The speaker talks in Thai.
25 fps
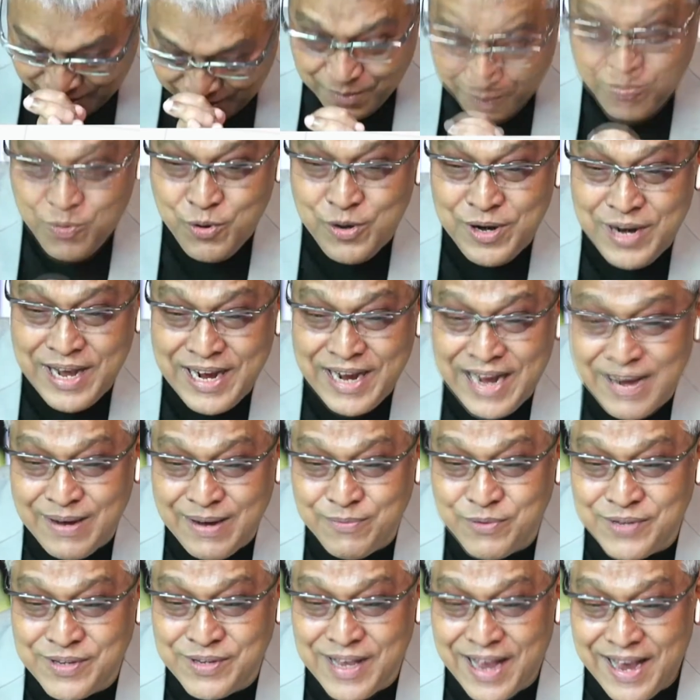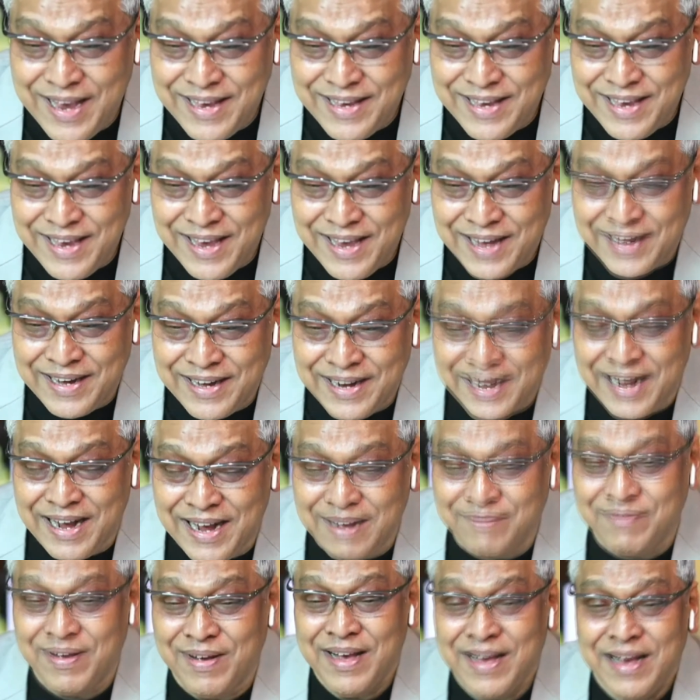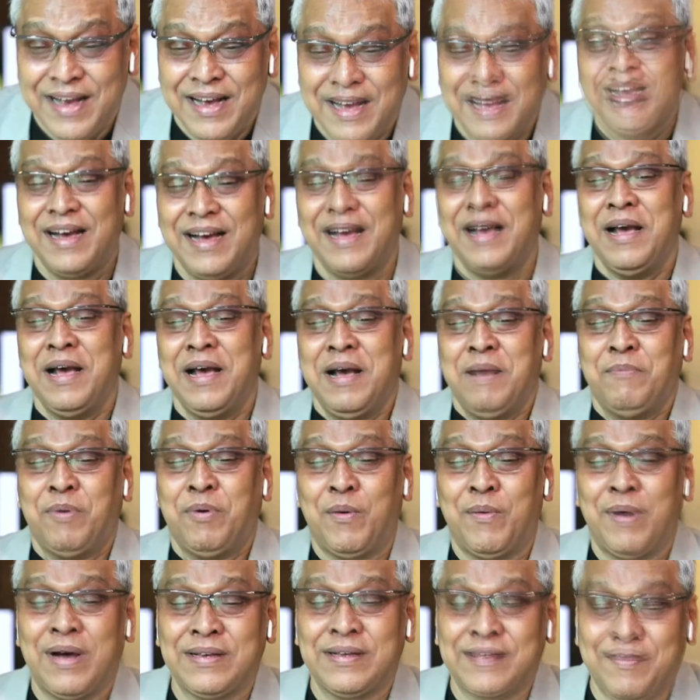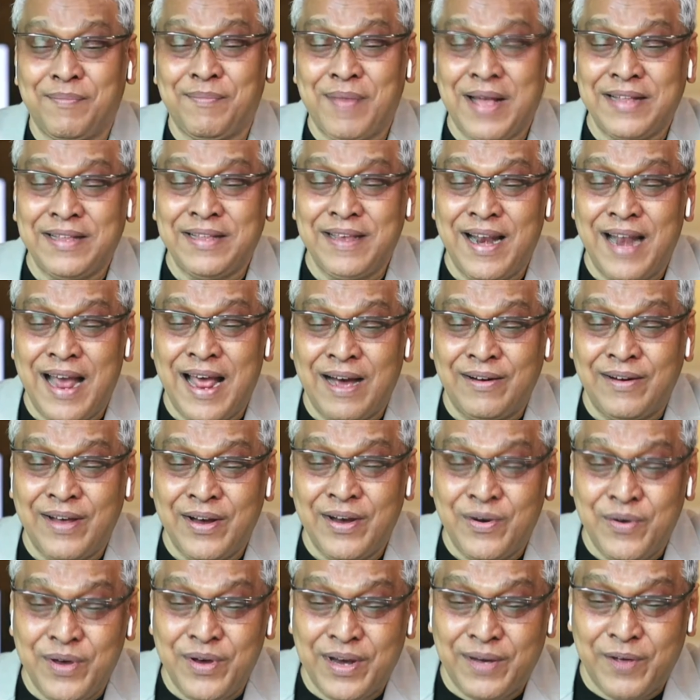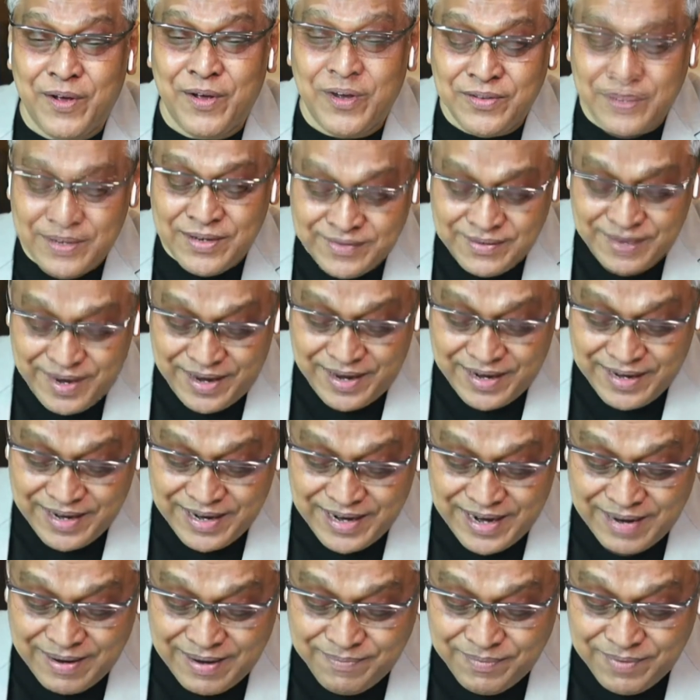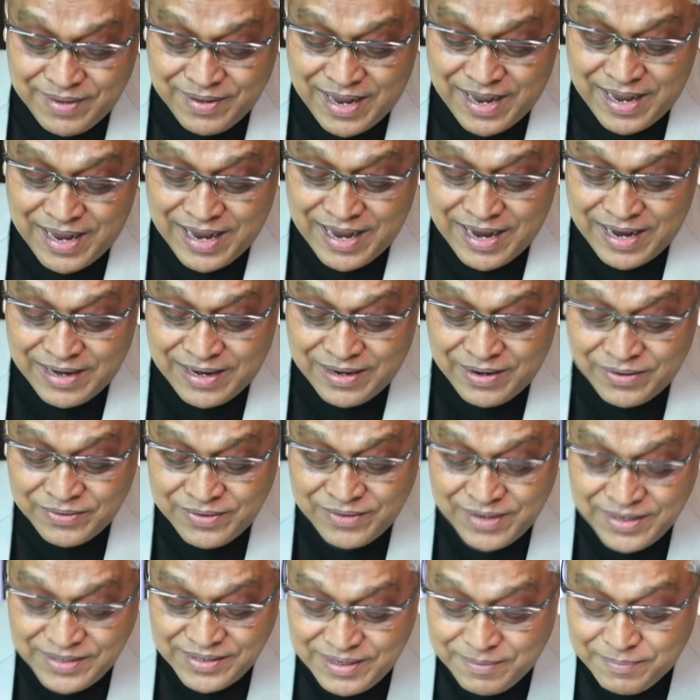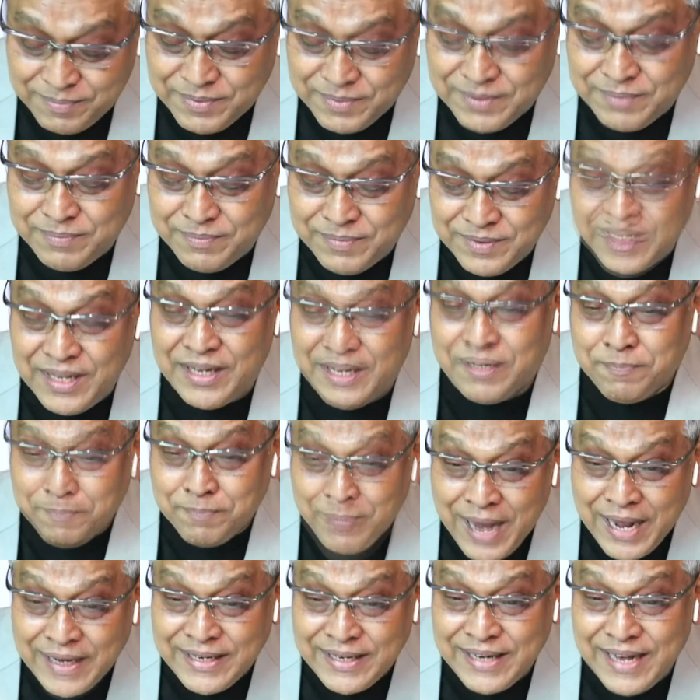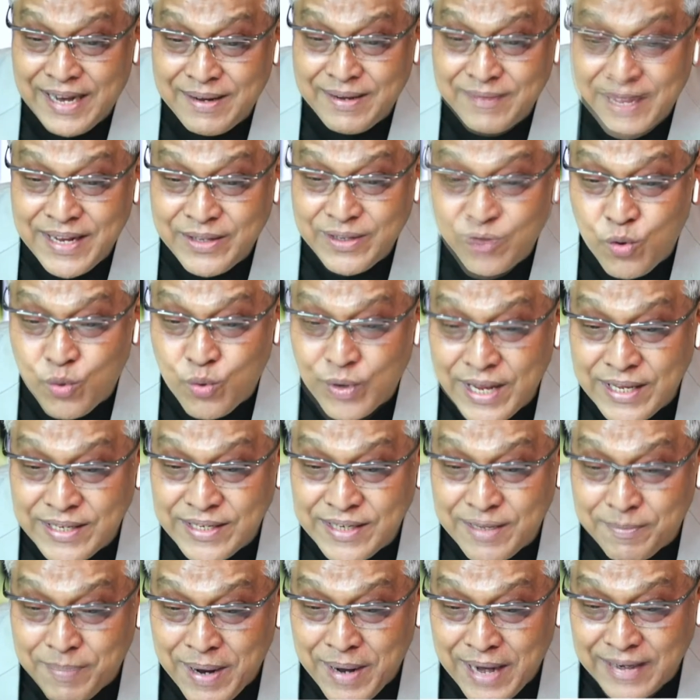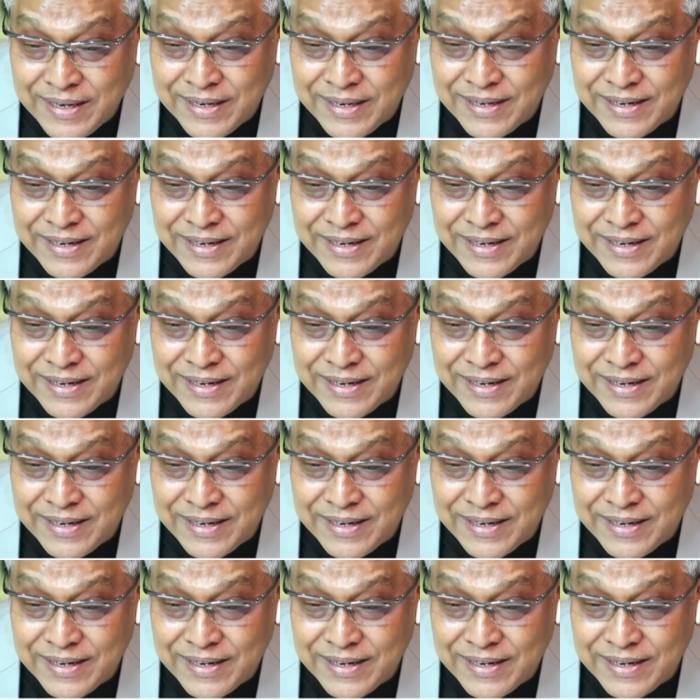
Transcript: ขอบคุณนะครับ อุตสาห์ให้เกียรตินะครับ เพราะว่าสัปดาห์ที่แล้วได้คุยกับดรสิงห์นะครับดรจิตจิตพัฒนะครับเรียกถูกนะจิตพัฒ